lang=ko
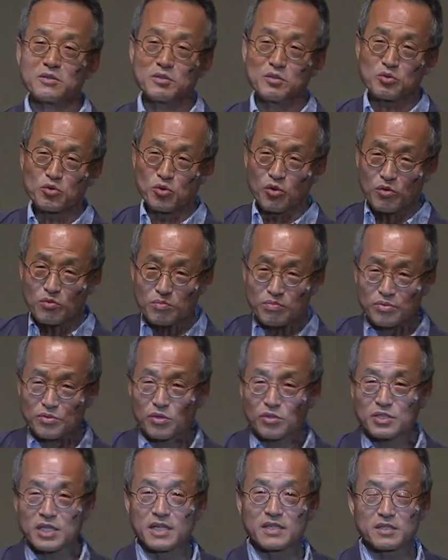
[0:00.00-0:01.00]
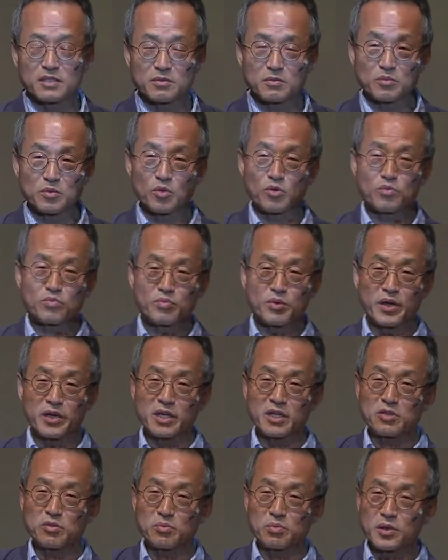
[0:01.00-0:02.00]
농부도
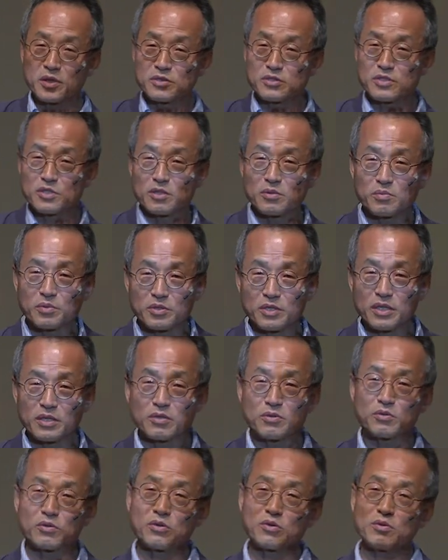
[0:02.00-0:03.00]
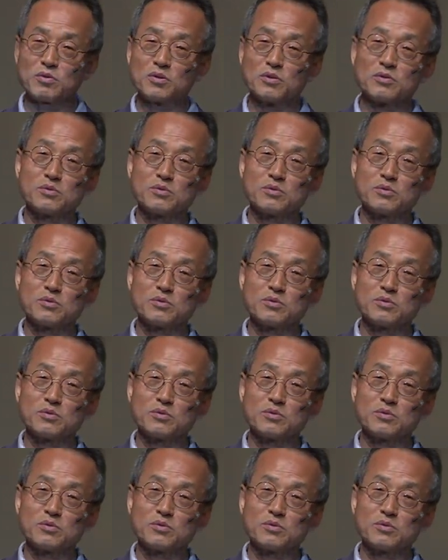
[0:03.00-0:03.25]
농부에게도 편지를 보냈고